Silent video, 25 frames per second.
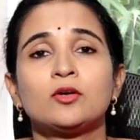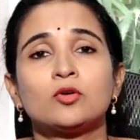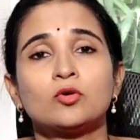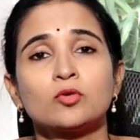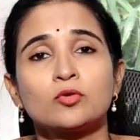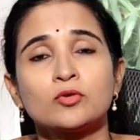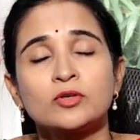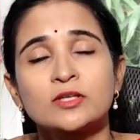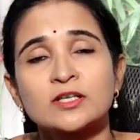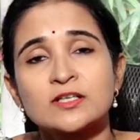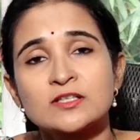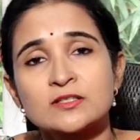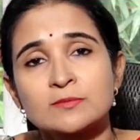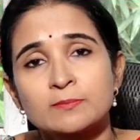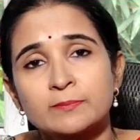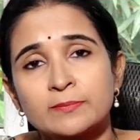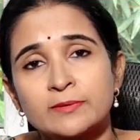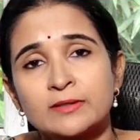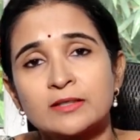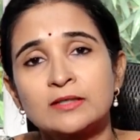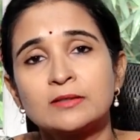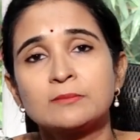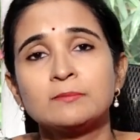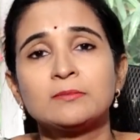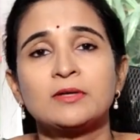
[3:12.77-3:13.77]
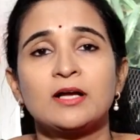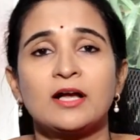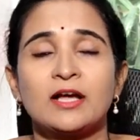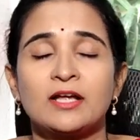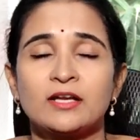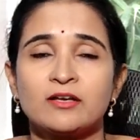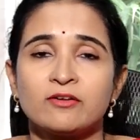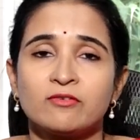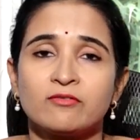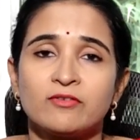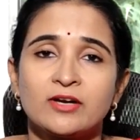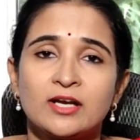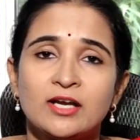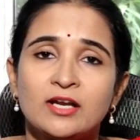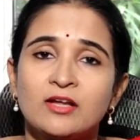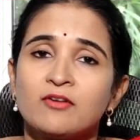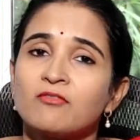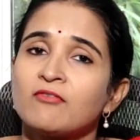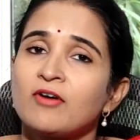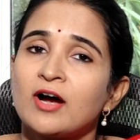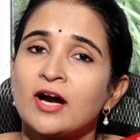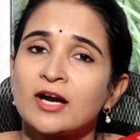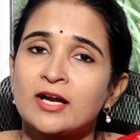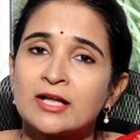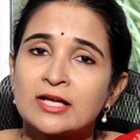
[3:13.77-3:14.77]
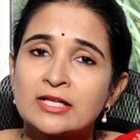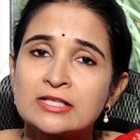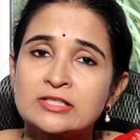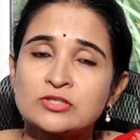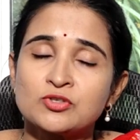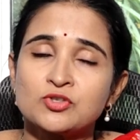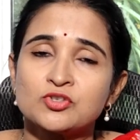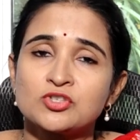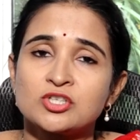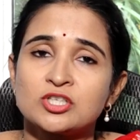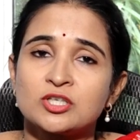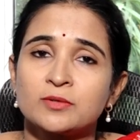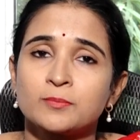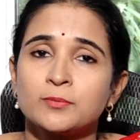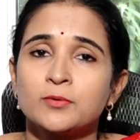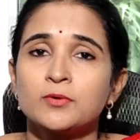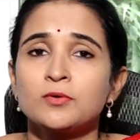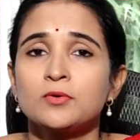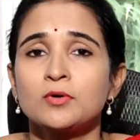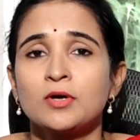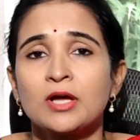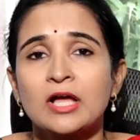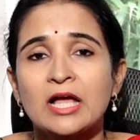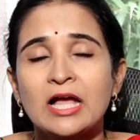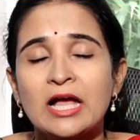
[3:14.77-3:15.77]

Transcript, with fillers: డోనర్ స్పర్మ్ కానివ్వండి వాడాల్సి వచ్చినప్పుడు